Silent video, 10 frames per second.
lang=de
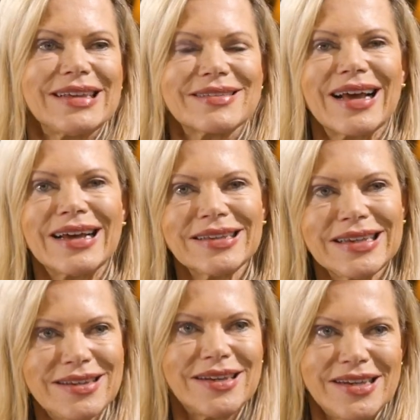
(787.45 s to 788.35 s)
Das kann
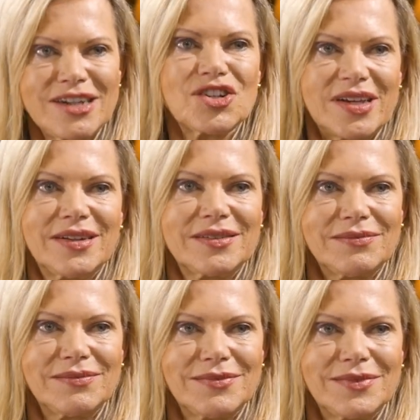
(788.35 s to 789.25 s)
jeder
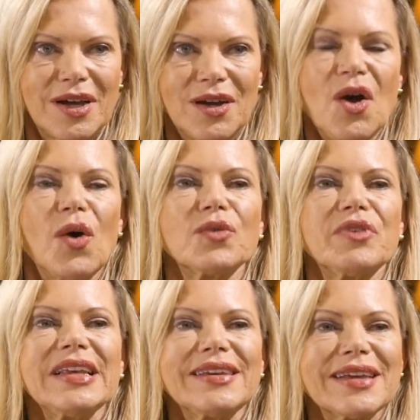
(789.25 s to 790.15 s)
herstellen. Ja. Und
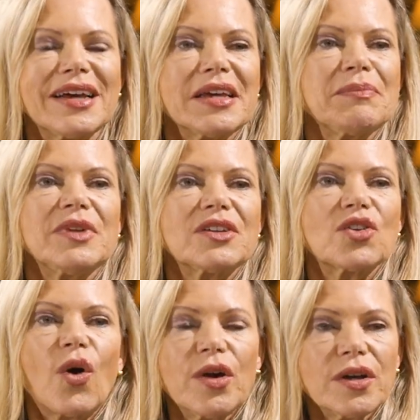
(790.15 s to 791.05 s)
wenn ich da eben eine
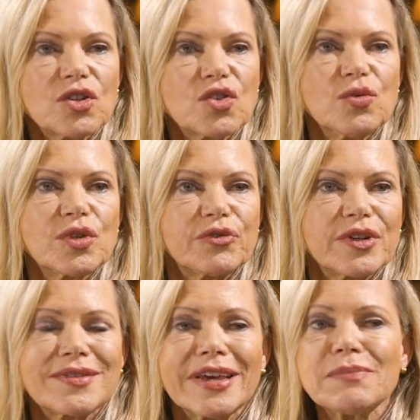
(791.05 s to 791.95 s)
teure Studie
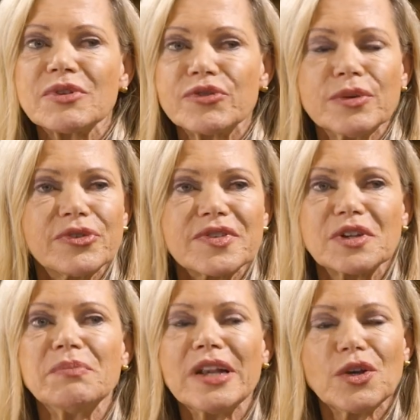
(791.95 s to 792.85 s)
für 10 bis
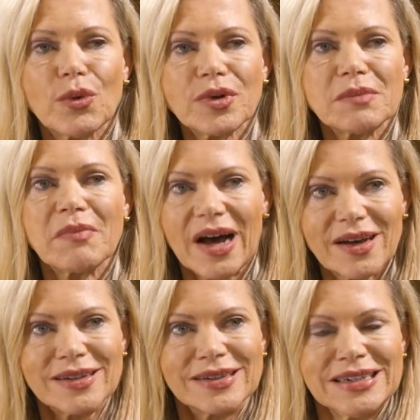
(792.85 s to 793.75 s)
50 Millionen
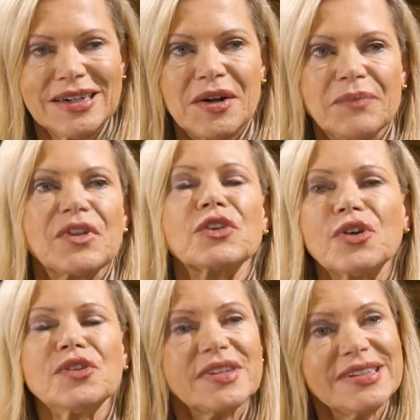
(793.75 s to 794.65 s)
mache, dann
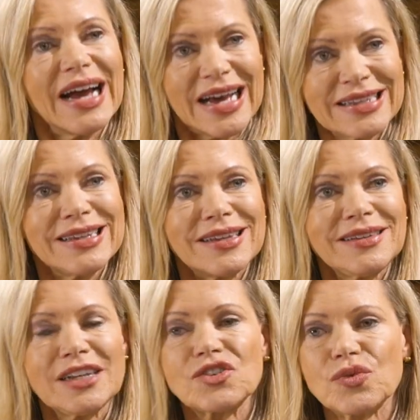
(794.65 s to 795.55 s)
können sich die
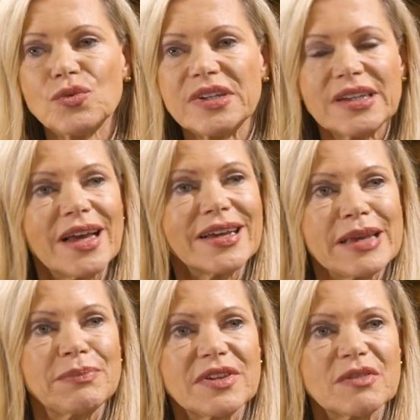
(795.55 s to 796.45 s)
anderen den
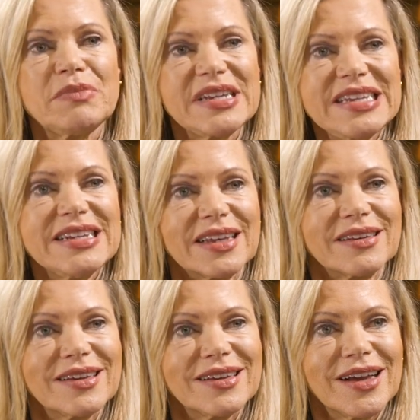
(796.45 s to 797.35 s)
Studienergebnissen
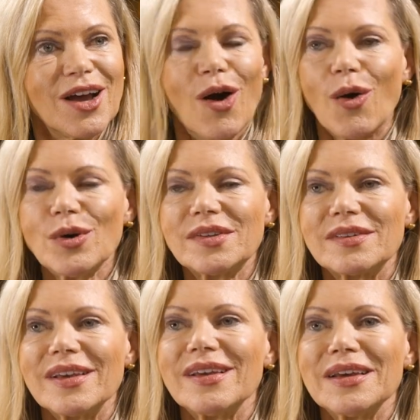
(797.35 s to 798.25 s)
bedienen Klar.
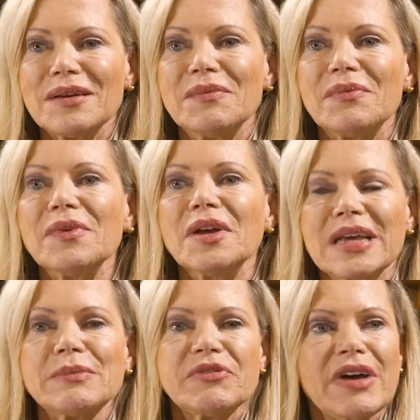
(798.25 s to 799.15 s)
und ähm,
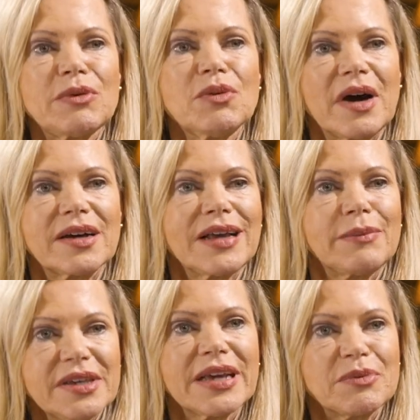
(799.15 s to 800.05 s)
damit Werbung machen.
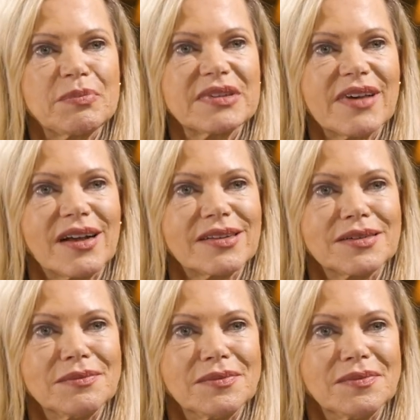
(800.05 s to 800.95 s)
Aber ich habe es bezahlt.